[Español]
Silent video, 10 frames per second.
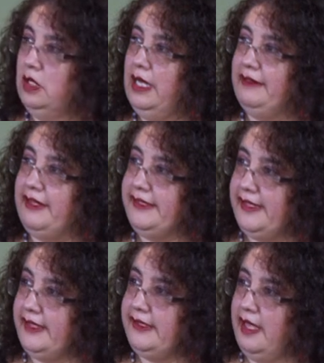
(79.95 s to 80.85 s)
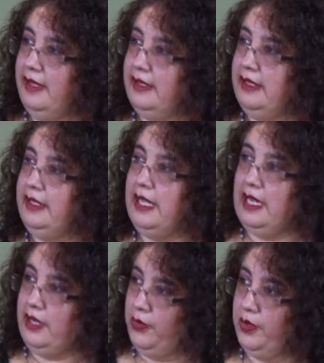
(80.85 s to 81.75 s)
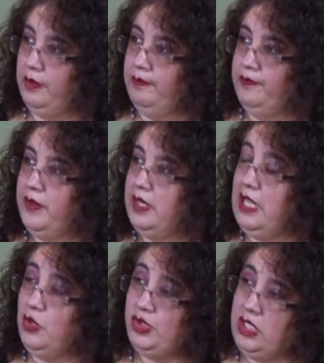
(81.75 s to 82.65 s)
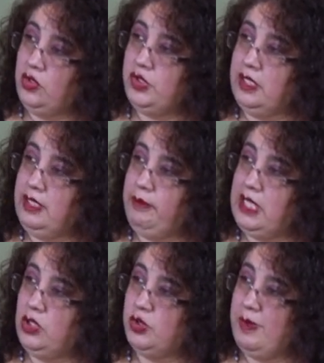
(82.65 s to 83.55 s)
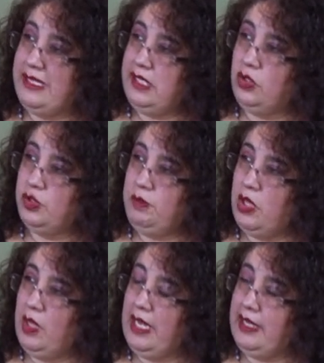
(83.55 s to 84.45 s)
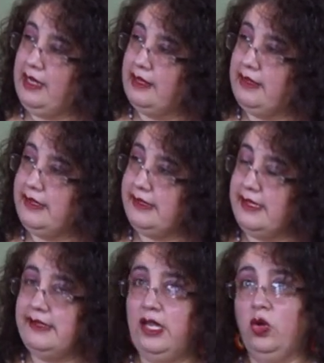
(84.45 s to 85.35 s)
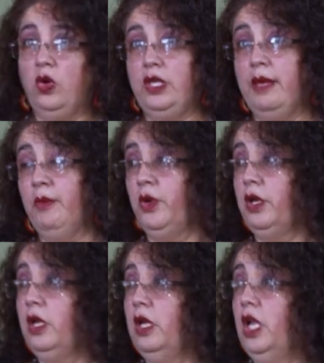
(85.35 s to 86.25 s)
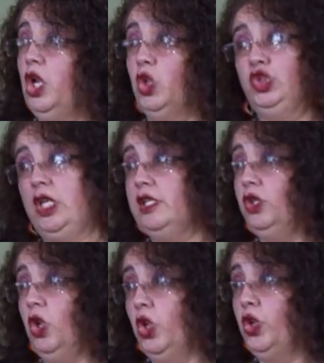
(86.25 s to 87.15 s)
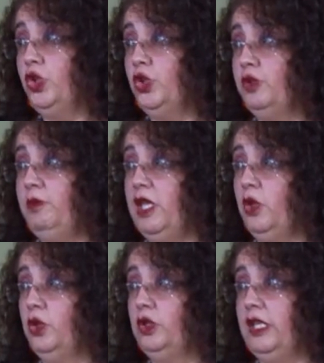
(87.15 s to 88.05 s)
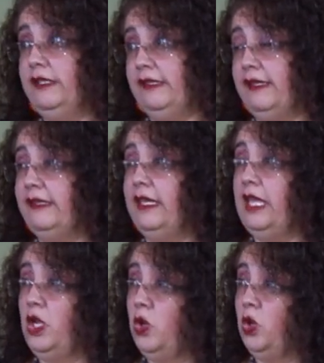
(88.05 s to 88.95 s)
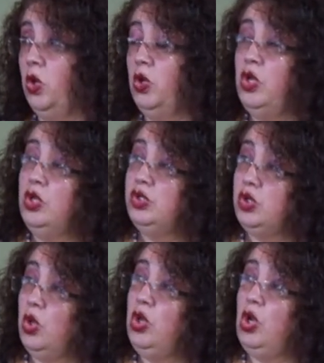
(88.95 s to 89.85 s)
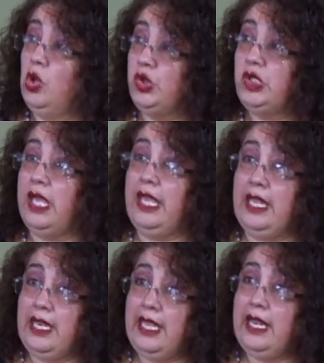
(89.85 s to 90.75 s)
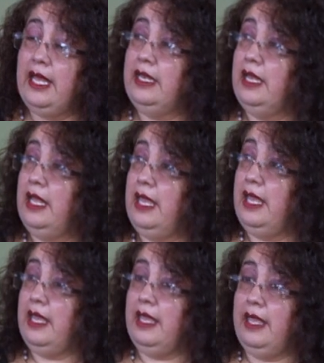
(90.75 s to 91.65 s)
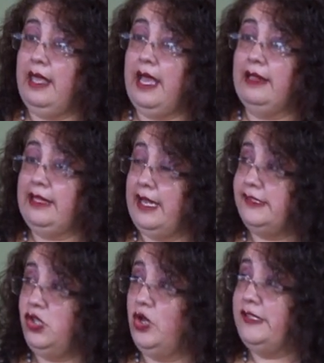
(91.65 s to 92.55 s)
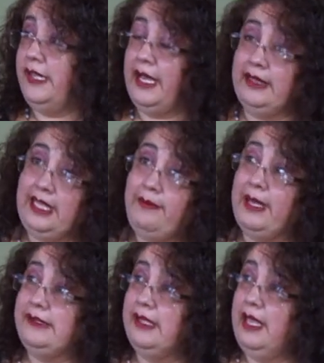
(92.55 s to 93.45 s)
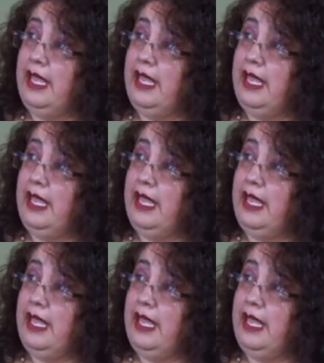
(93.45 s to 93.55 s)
la tristeza y el enojo de los cinco sentimientos básicos, miedo, alegría, tristeza, enojo y amor. Los tres dolorosos, miedo, tristeza, y, enojo, son los que generan eh, alteraciones negativas